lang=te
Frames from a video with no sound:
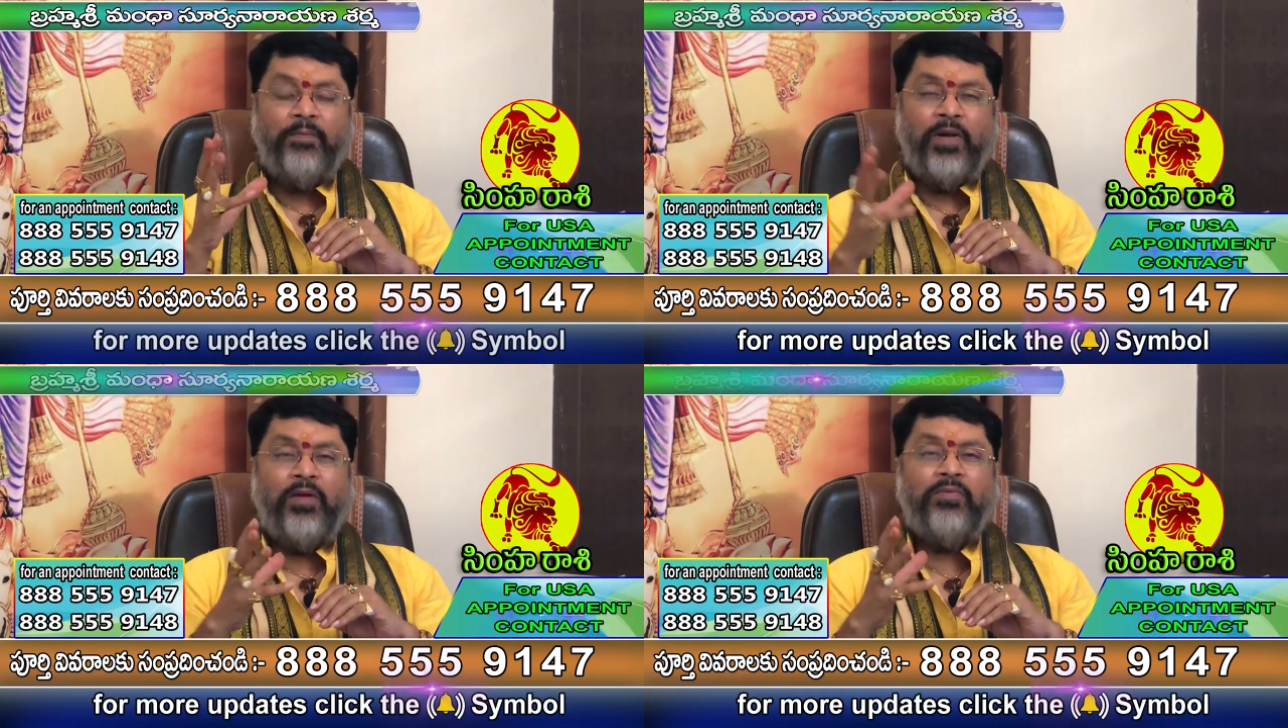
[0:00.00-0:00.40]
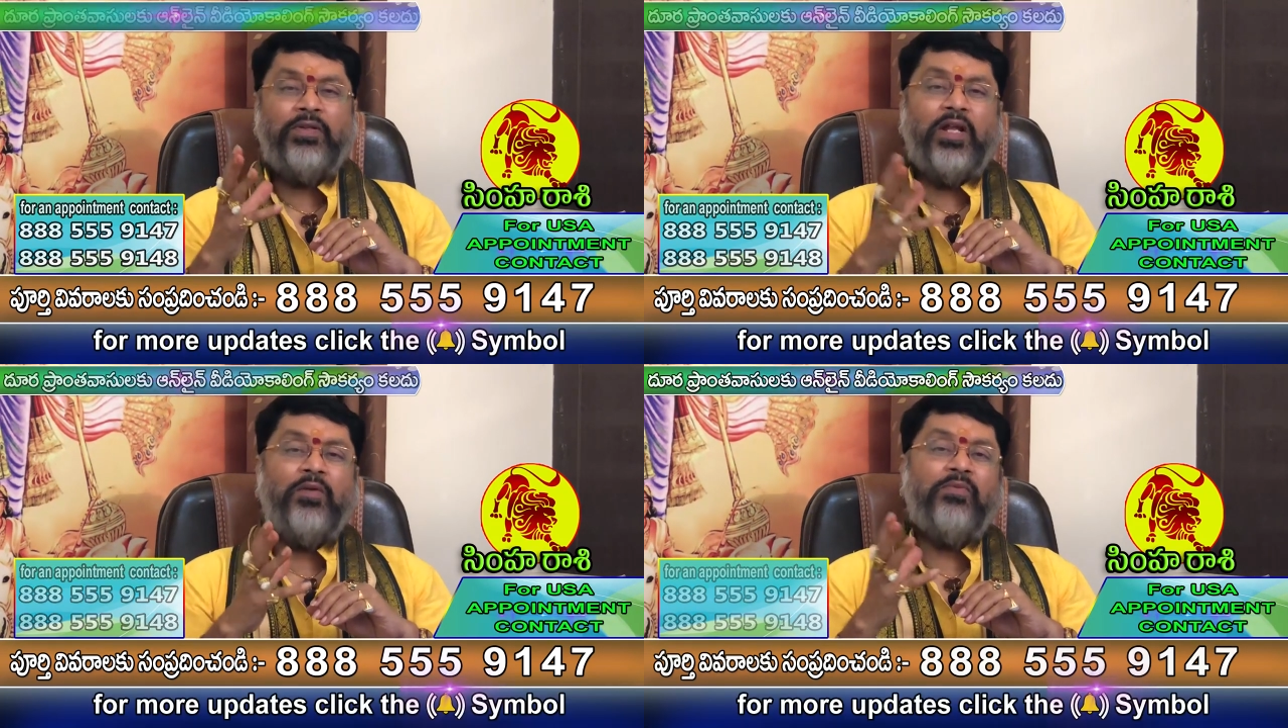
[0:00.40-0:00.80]
బలము
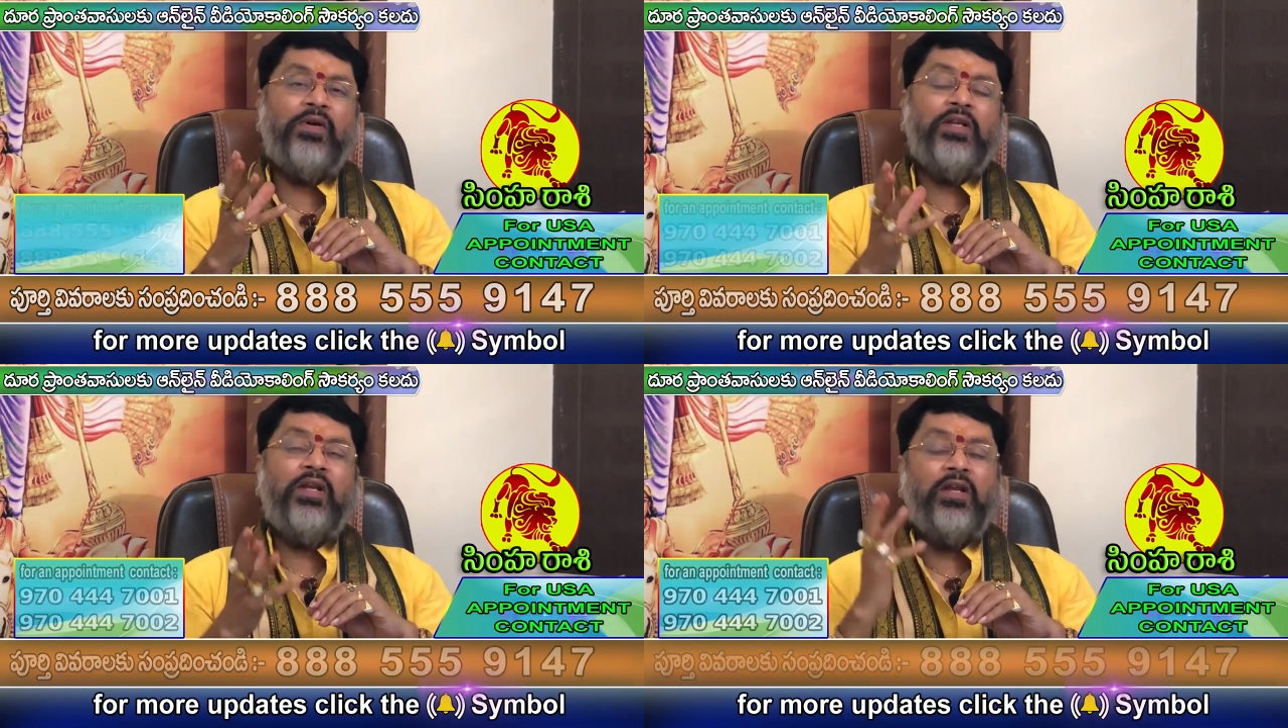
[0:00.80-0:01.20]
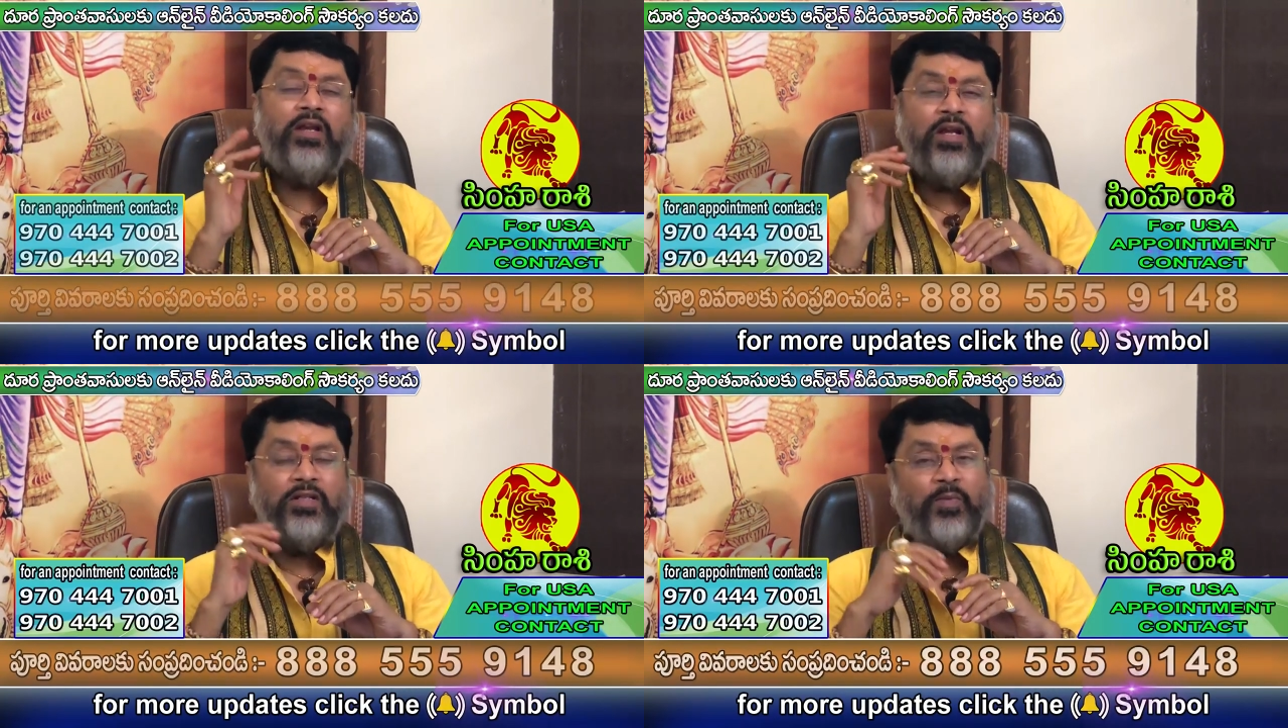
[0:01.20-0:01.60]
ధనము అన్నీ
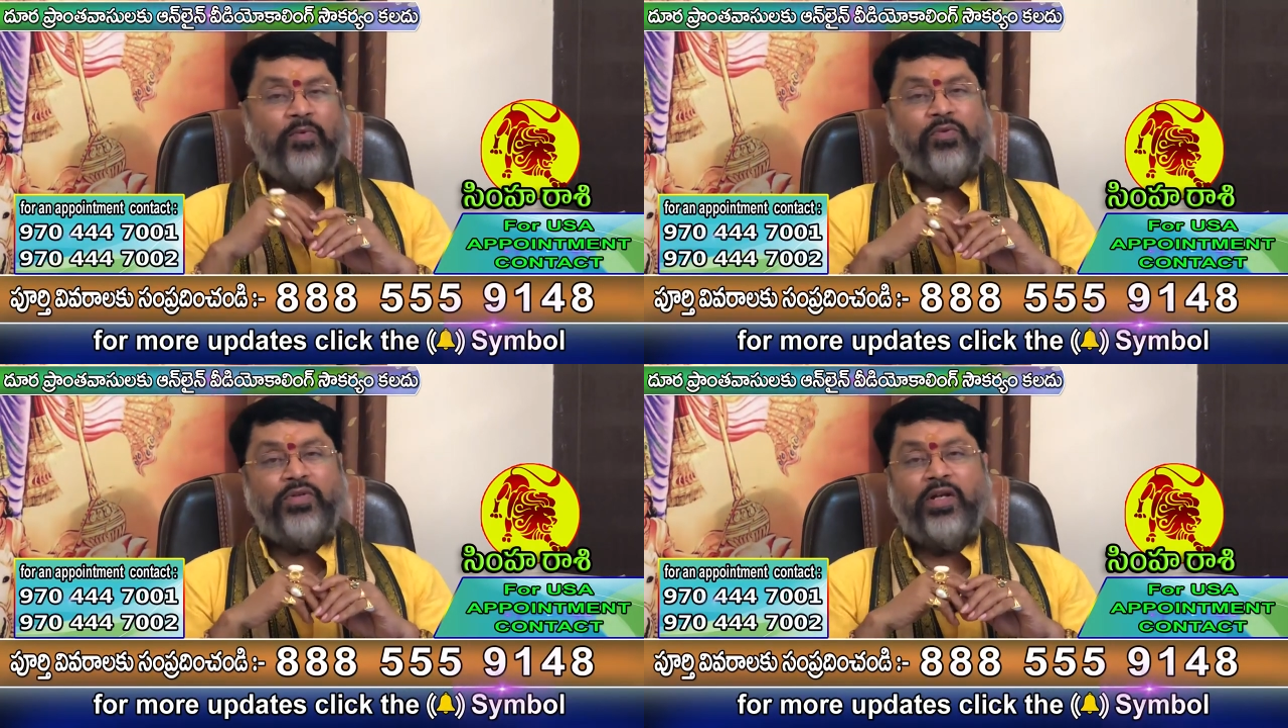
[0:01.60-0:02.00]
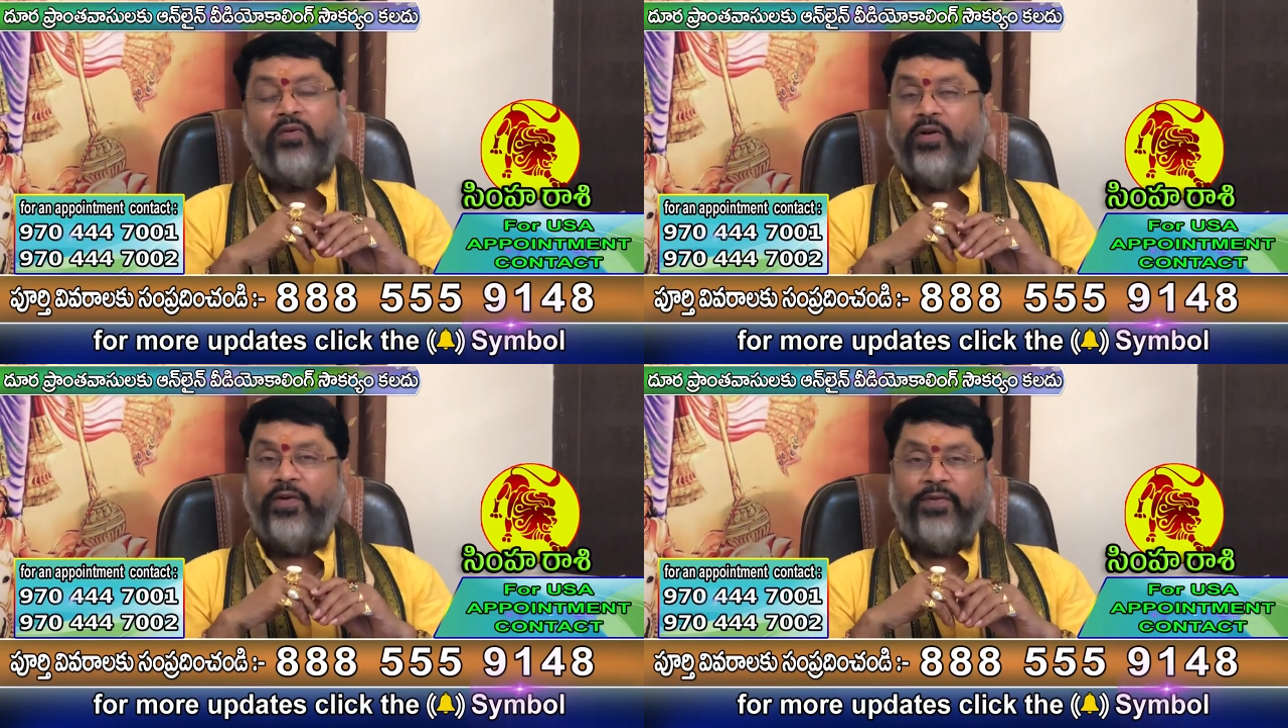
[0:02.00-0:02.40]

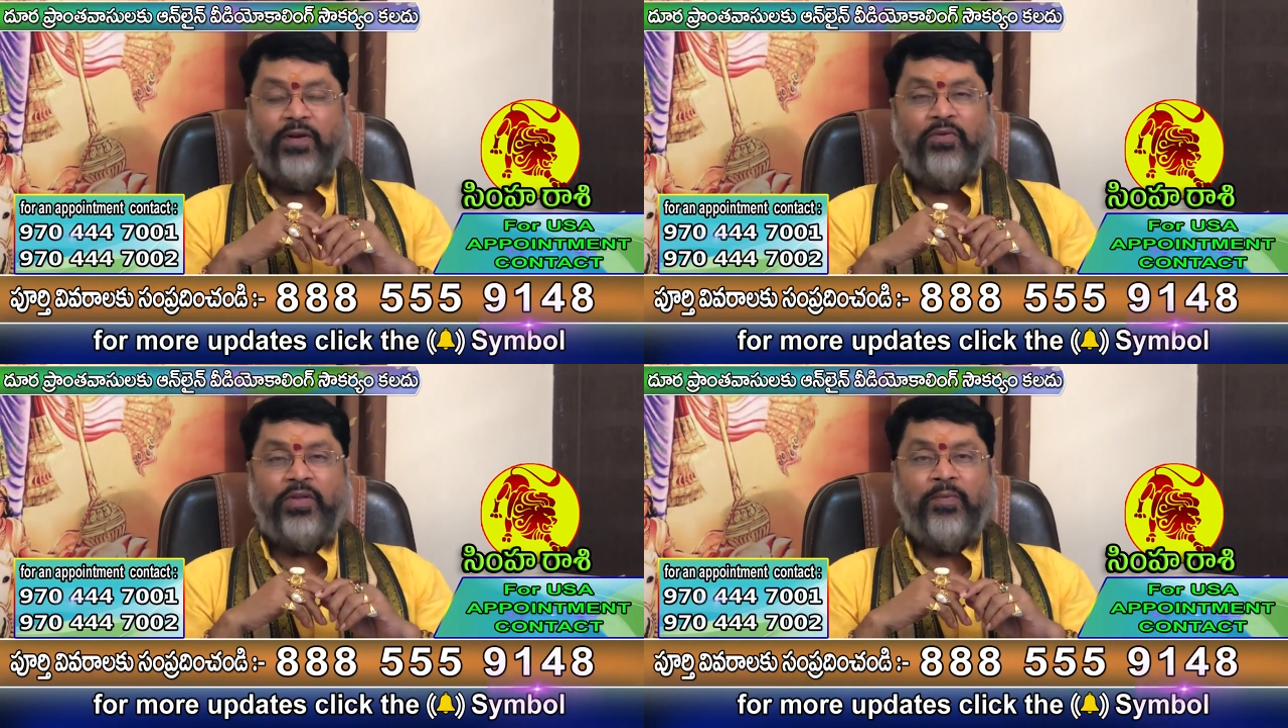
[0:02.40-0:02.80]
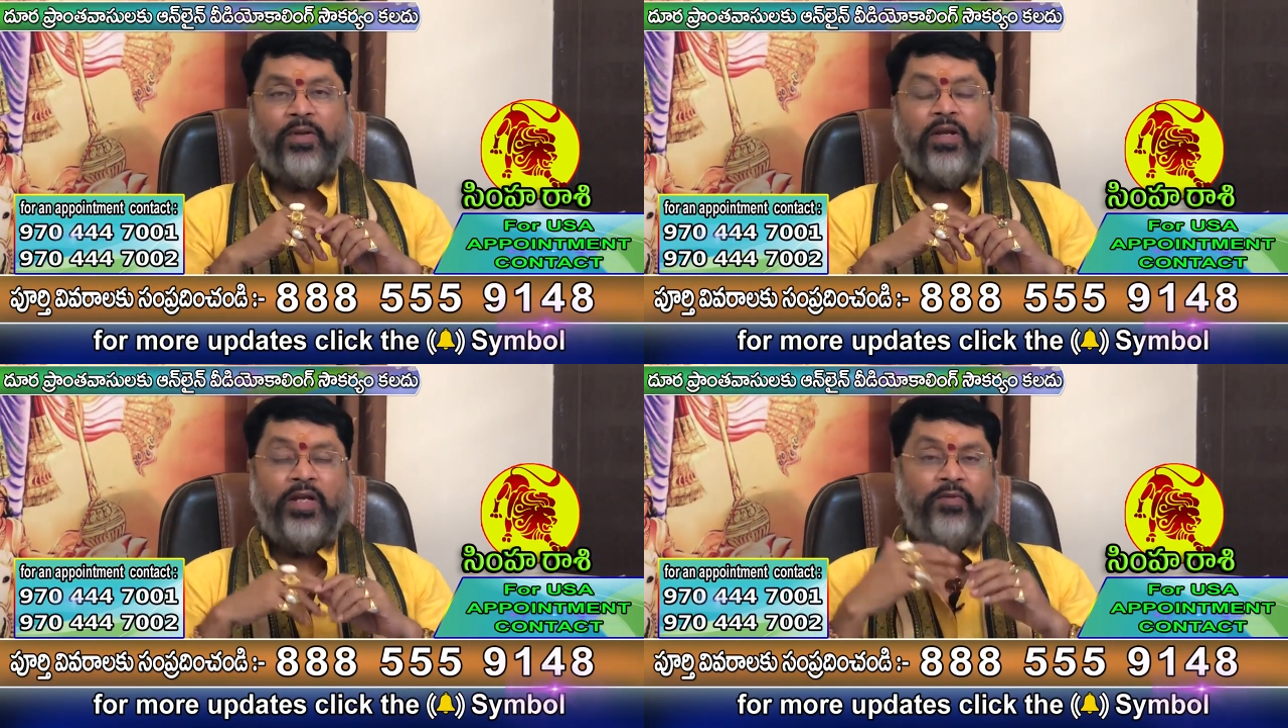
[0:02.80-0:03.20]
సమకూర్చడానికి అవకాశం కలుగుతాయన్నమాట